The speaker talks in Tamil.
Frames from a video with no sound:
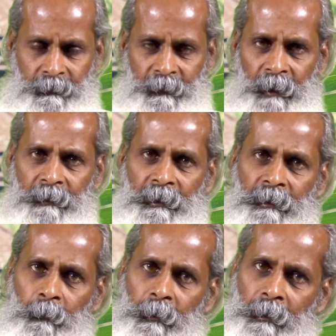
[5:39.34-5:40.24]

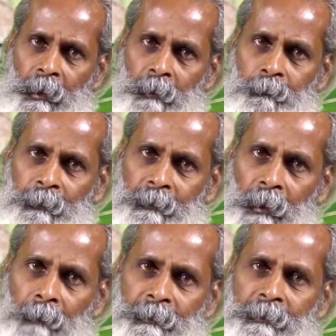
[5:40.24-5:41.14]
தண்ணீர் ஒழுங்காக
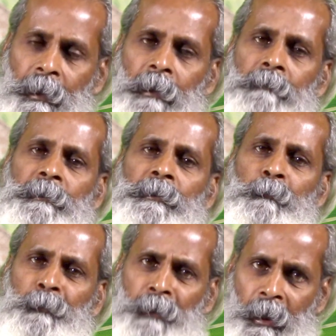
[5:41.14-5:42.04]
குடிக்காவிட்டாலும் இது
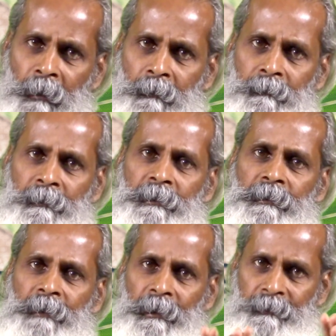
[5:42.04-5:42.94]
உண்டாகும் இது
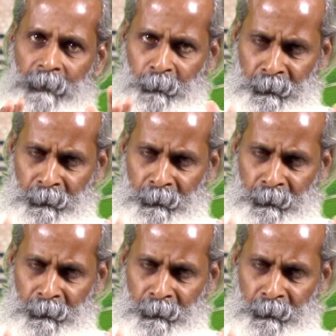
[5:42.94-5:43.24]
தெளிந்த